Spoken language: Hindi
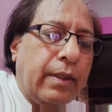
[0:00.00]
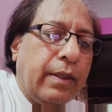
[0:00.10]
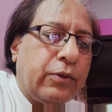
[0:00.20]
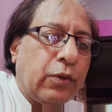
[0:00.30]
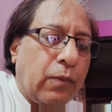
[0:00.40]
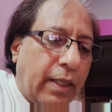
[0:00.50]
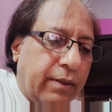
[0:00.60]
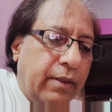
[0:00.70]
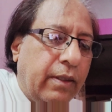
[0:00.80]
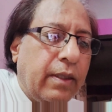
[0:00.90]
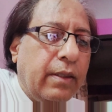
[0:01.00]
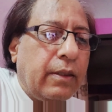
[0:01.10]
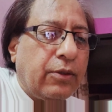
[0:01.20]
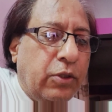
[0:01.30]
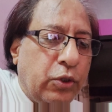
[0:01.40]
एक शुरुआत की गई
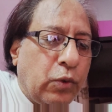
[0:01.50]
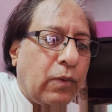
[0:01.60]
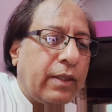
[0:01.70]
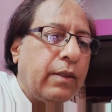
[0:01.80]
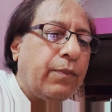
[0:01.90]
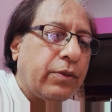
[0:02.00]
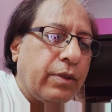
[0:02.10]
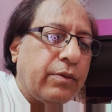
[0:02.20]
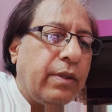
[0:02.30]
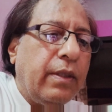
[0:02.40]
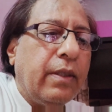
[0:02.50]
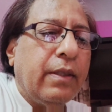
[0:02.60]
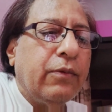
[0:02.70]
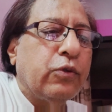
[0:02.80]
अच्छी शुरुआत है प्रशंसनीय है